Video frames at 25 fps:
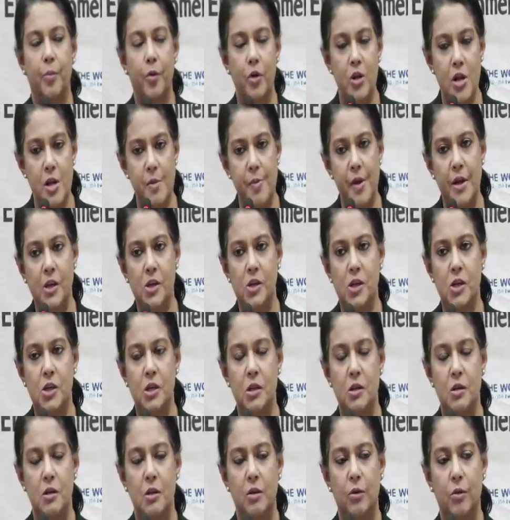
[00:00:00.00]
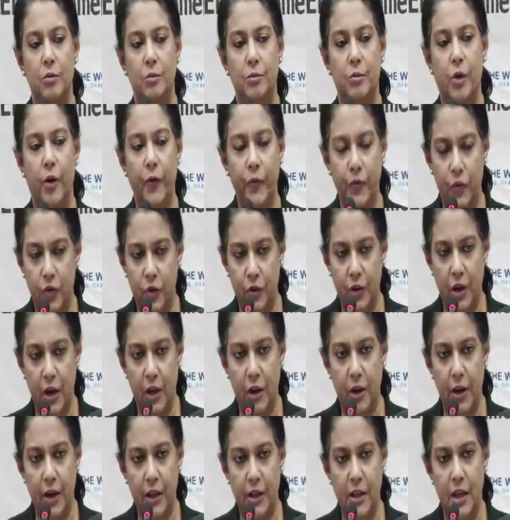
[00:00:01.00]
পরিবেশ
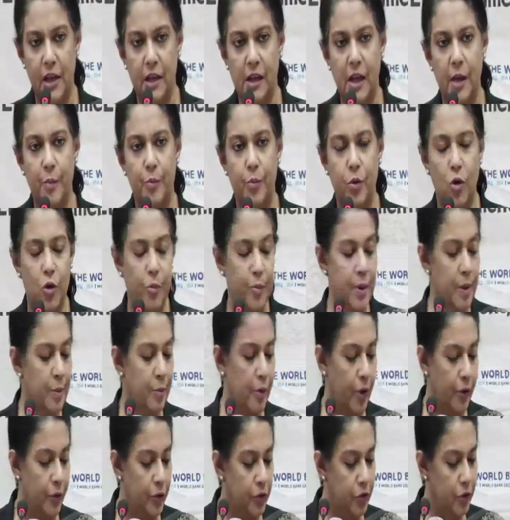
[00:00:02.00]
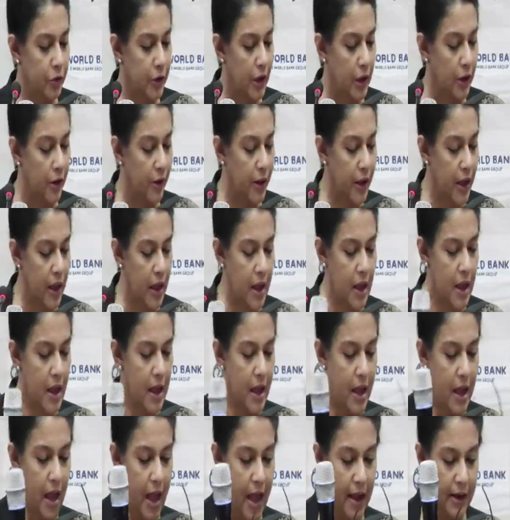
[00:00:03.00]
মন্ত্রণালয় থেকে ভূমি মন্ত্রণালয়ে
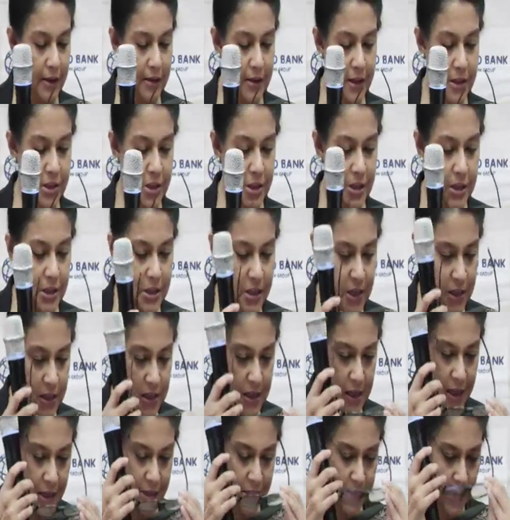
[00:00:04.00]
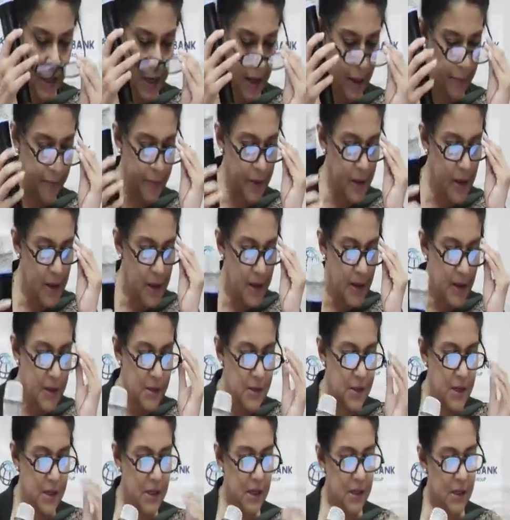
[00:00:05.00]
একটা চিঠি দিয়েছিলাম
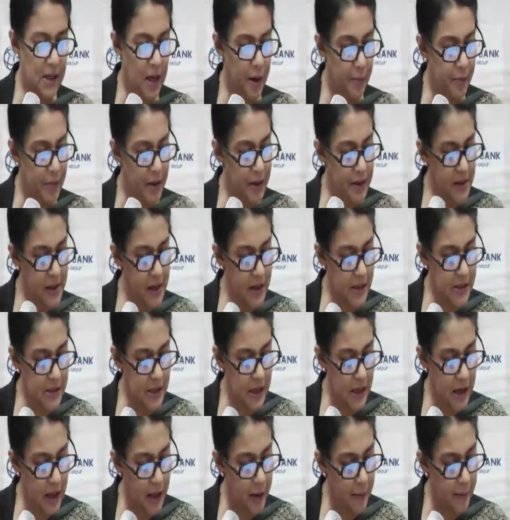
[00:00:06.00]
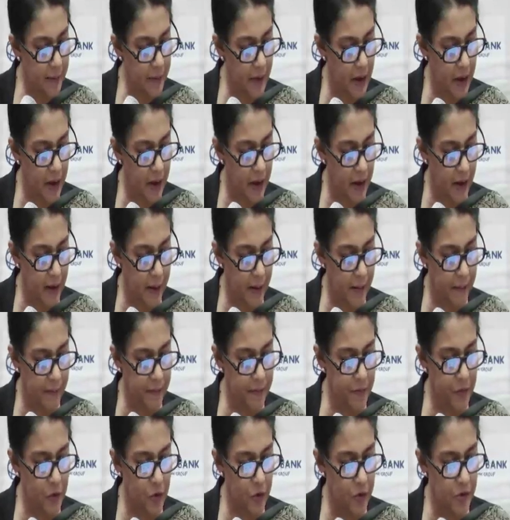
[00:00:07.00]
চিঠিটা আমরা দিয়েছিলাম
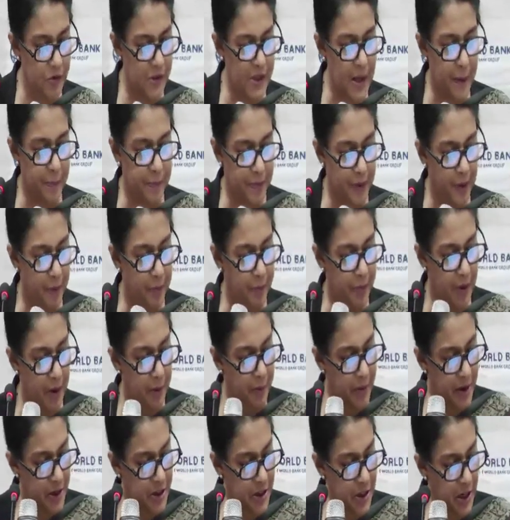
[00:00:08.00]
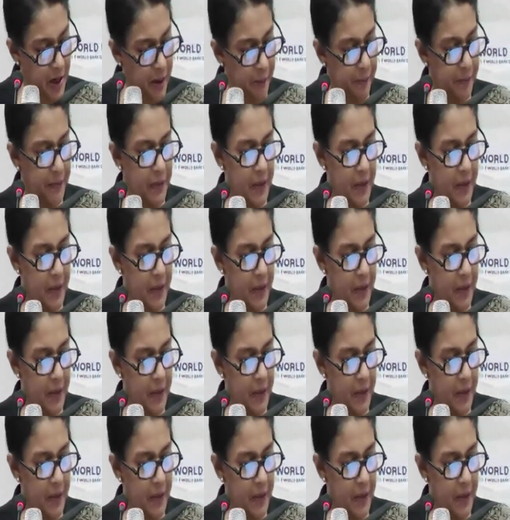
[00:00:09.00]
সেপ্টেম্বর মাসে